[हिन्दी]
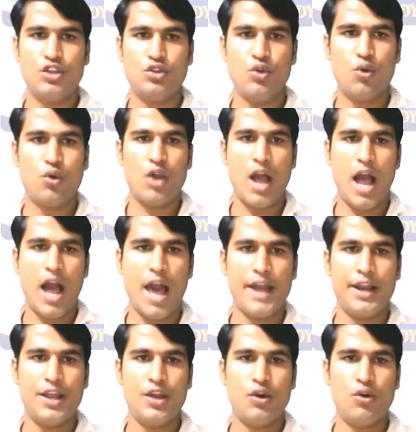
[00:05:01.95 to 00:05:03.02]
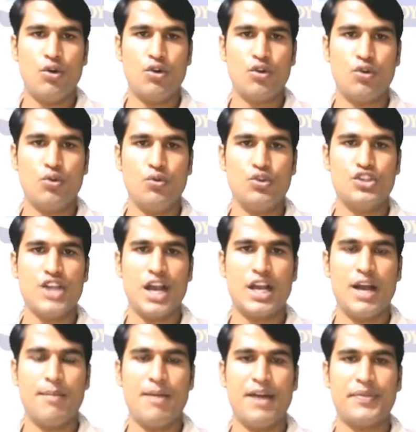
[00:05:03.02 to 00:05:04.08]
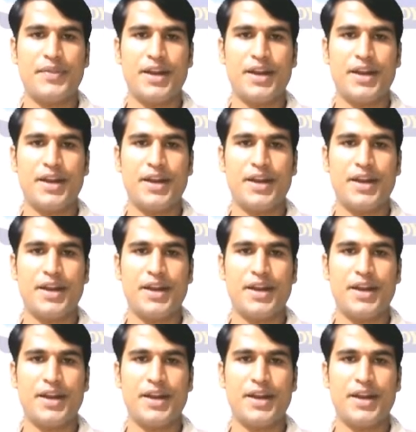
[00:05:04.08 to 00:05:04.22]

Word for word: तो कार्य और ऊर्जा का मात्रक